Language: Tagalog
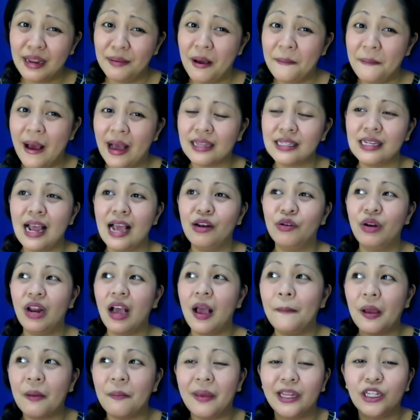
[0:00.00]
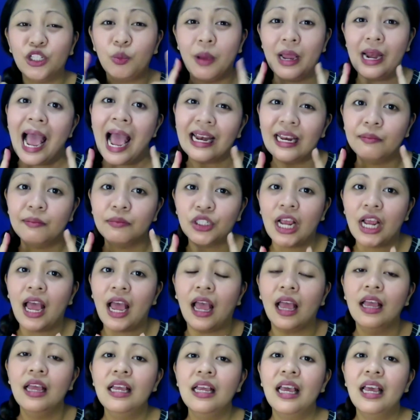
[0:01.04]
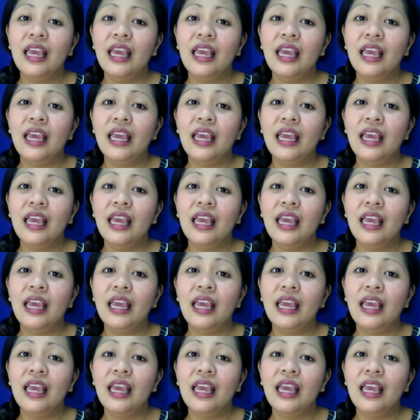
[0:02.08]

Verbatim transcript: 'di ba, Bax? Lalo na kapag medyo malalim siya.